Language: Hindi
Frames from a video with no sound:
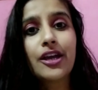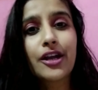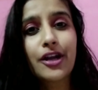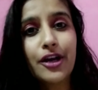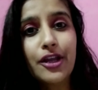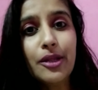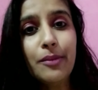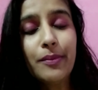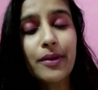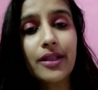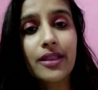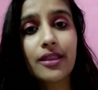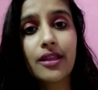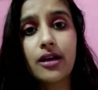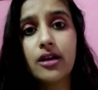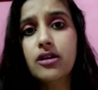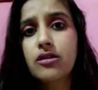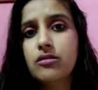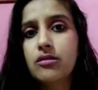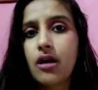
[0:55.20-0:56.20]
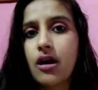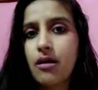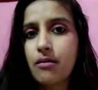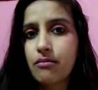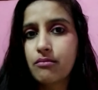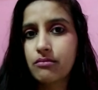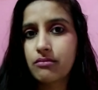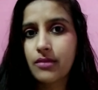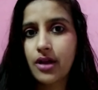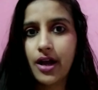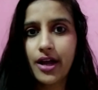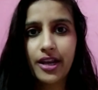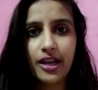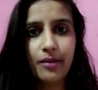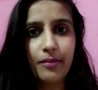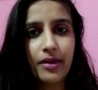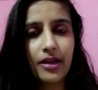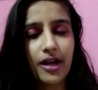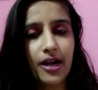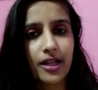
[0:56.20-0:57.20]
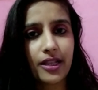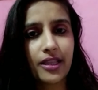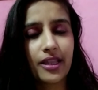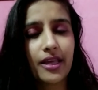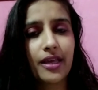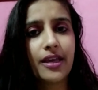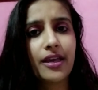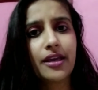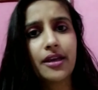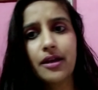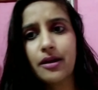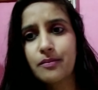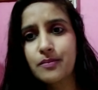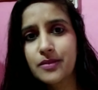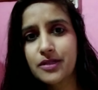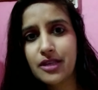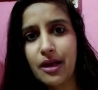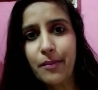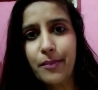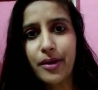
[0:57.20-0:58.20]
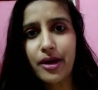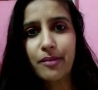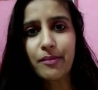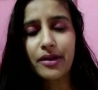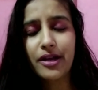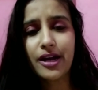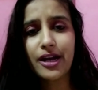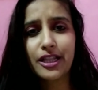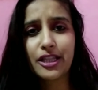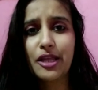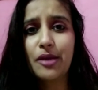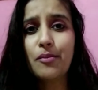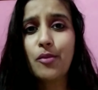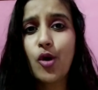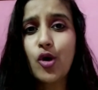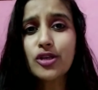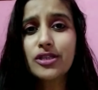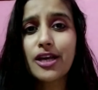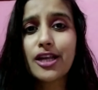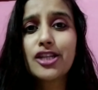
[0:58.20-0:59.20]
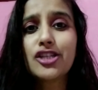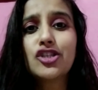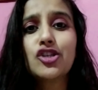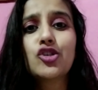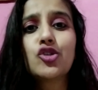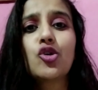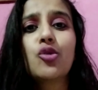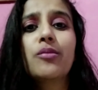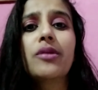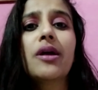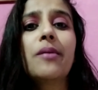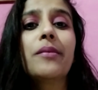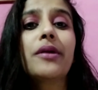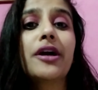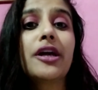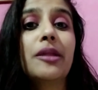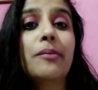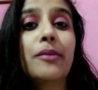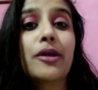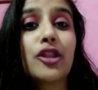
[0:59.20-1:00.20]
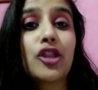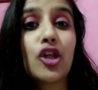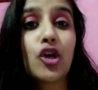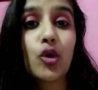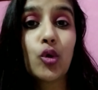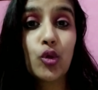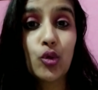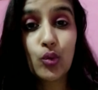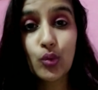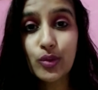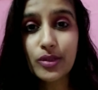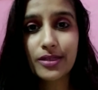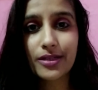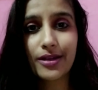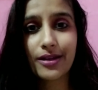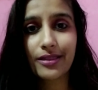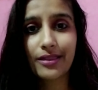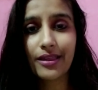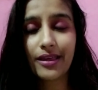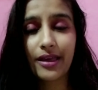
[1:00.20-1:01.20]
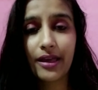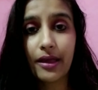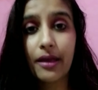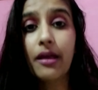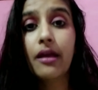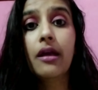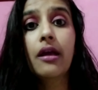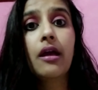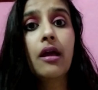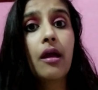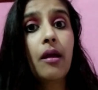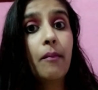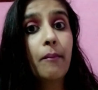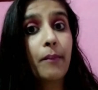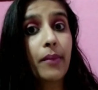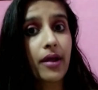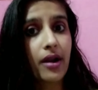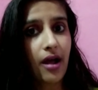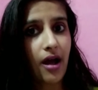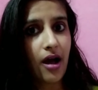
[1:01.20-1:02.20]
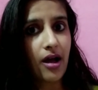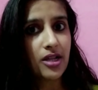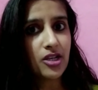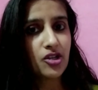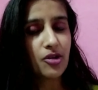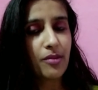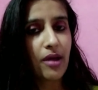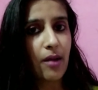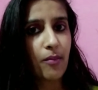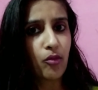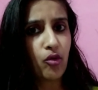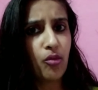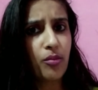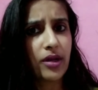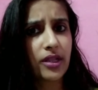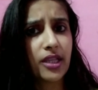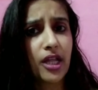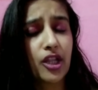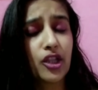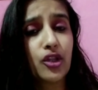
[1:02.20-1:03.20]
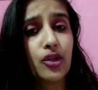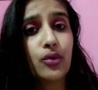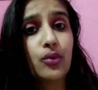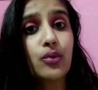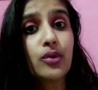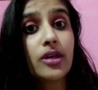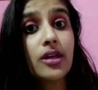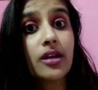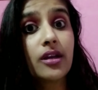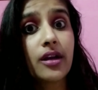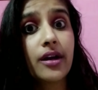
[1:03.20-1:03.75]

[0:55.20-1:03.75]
करी पत्ता हम खाने में खाते हैं हम सांभर में खाते हैं बहुत सारी चीज़ों में हम करी पत्ते को यूज़ करते हैं पर आज मैं आपको बताती हूँ कि